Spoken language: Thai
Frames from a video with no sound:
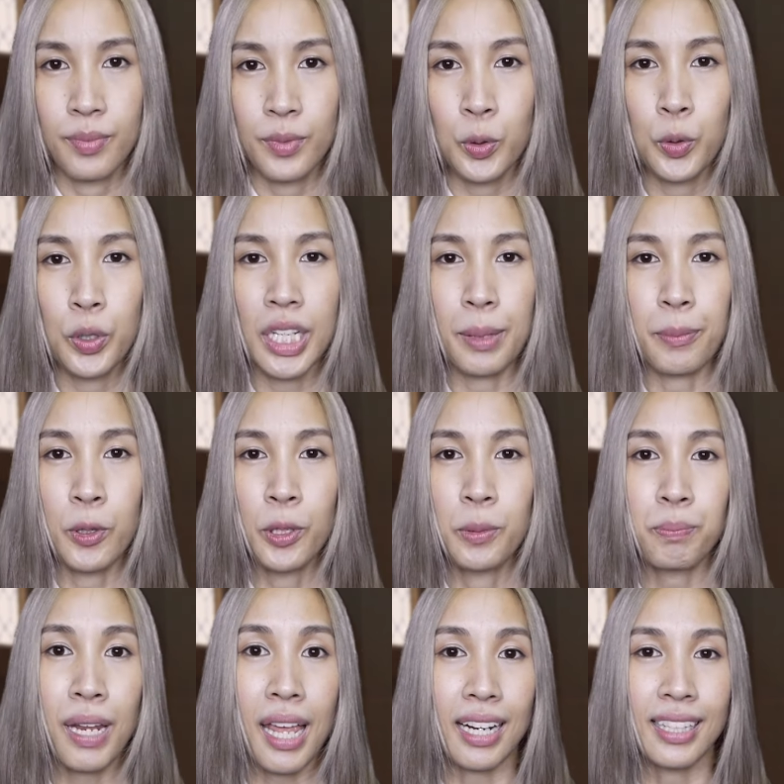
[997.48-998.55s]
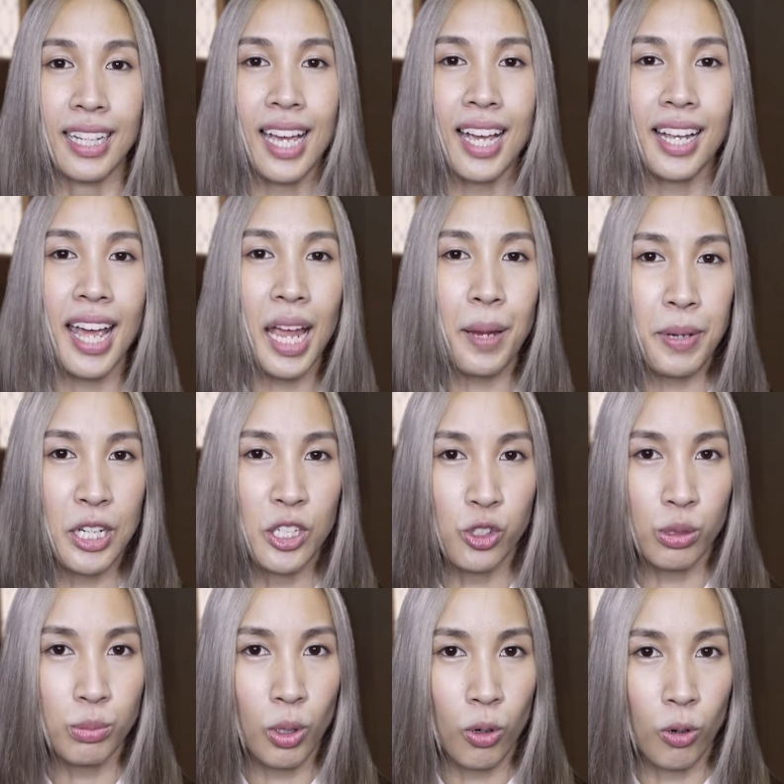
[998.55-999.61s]
คุยกับคนแปลกหน้าได้เป็น
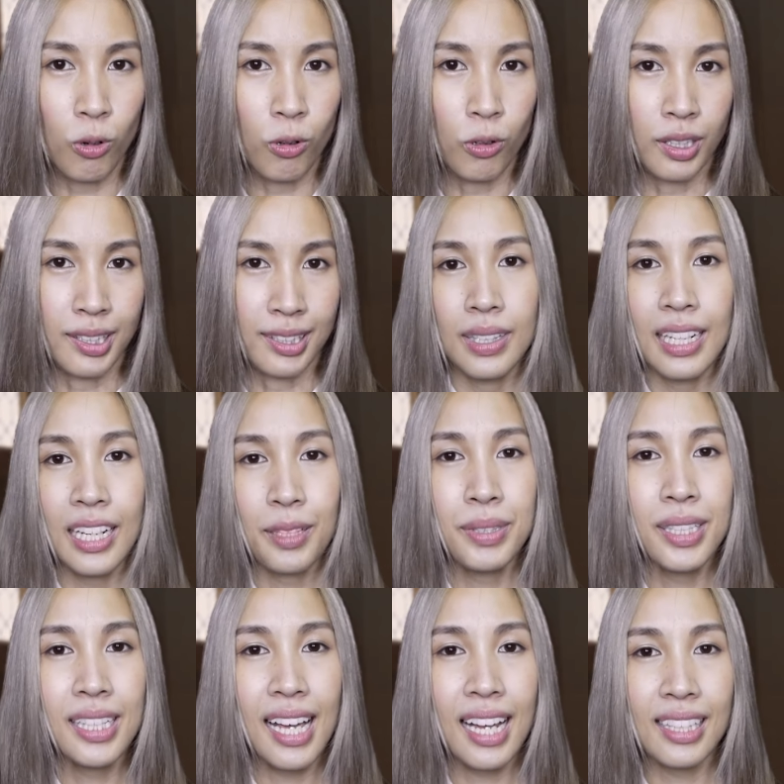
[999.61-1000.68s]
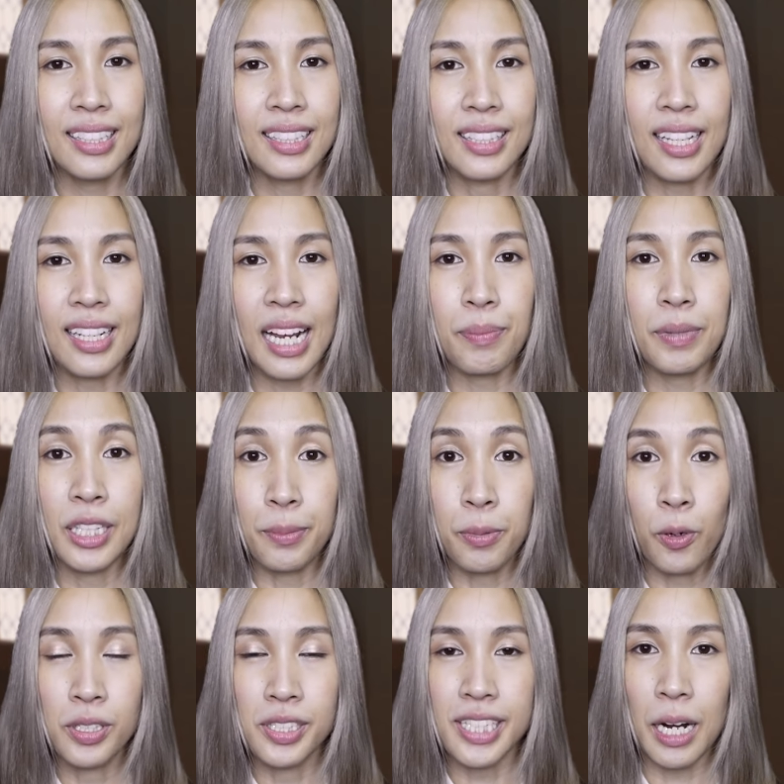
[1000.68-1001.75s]
ชั่วโมงและเมื่อลักหนึ่งได้รับอิทธิพ
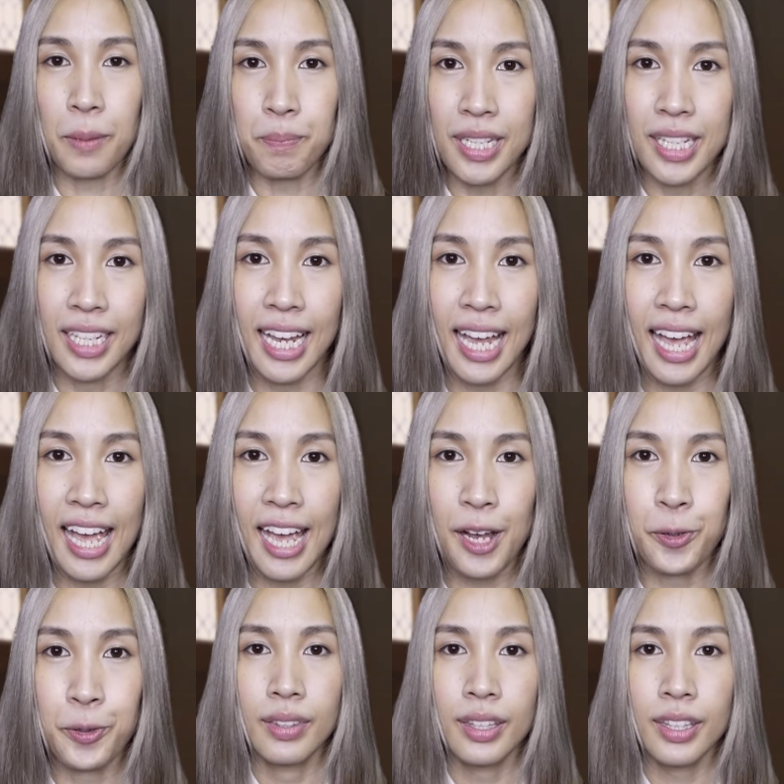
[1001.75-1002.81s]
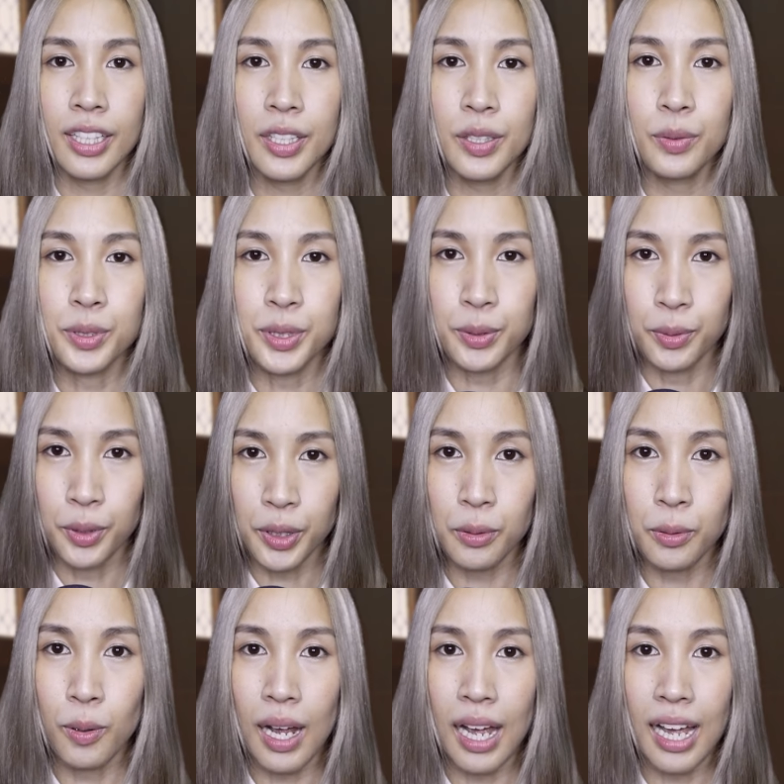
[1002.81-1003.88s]
ลจากปีกเก้าที่อยู่ศูนย์
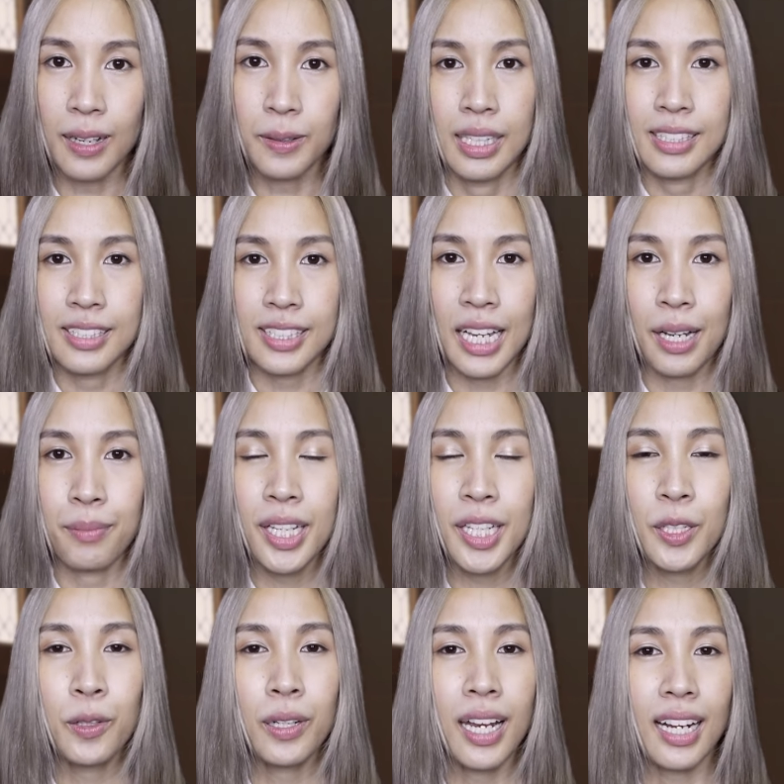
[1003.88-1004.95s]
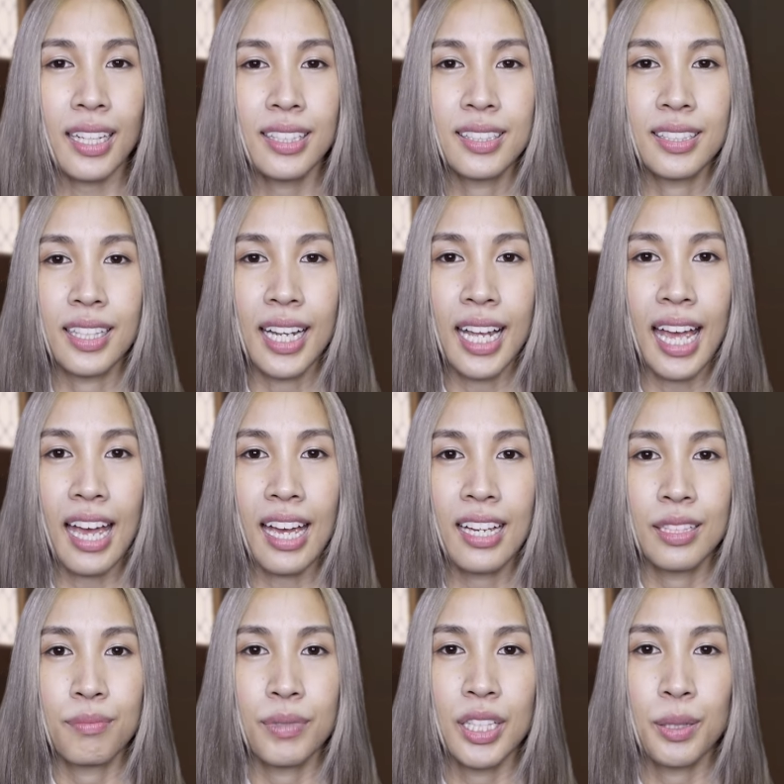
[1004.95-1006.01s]
ตัวจะทำให้คนลักหนึ่งนะคะ
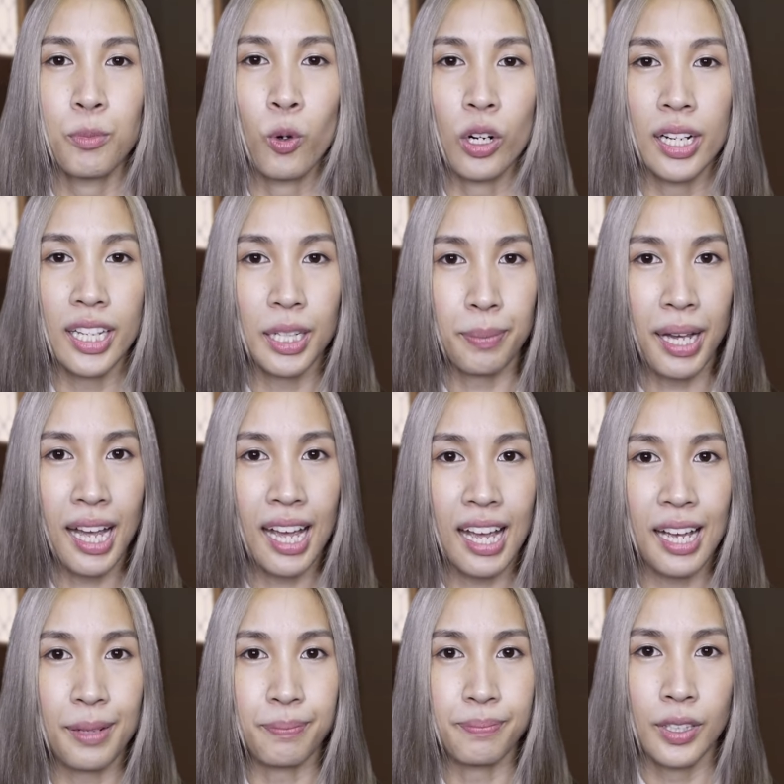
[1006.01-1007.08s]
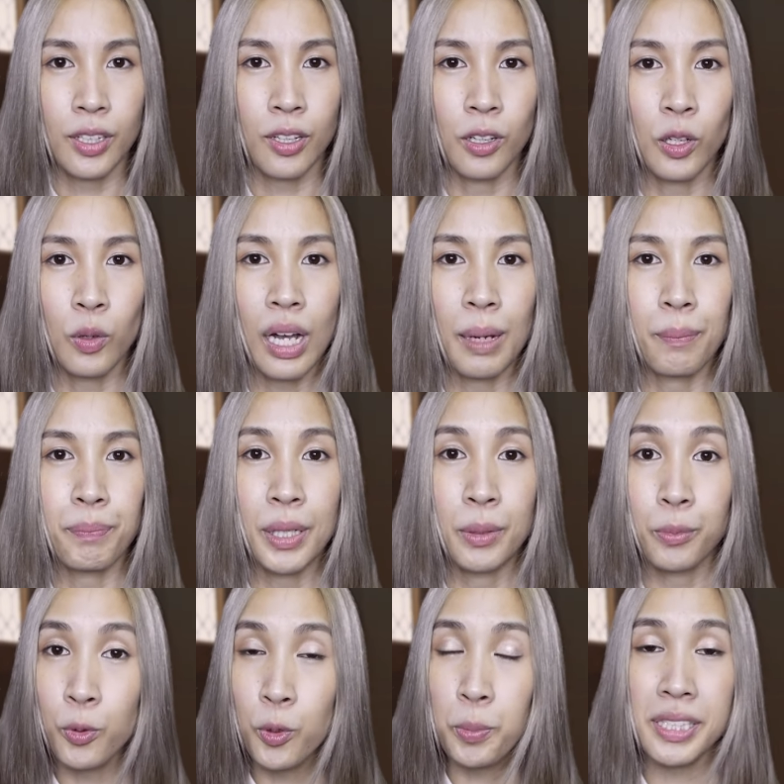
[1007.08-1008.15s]
มีบุคลิกภาพของความเป็น
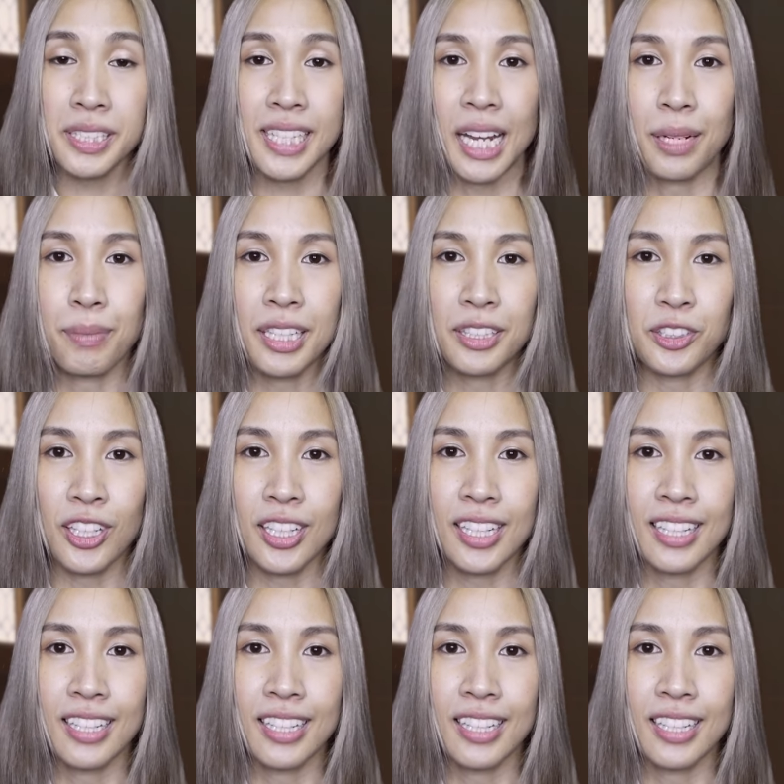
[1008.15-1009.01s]
ผู้ประสานไมตรี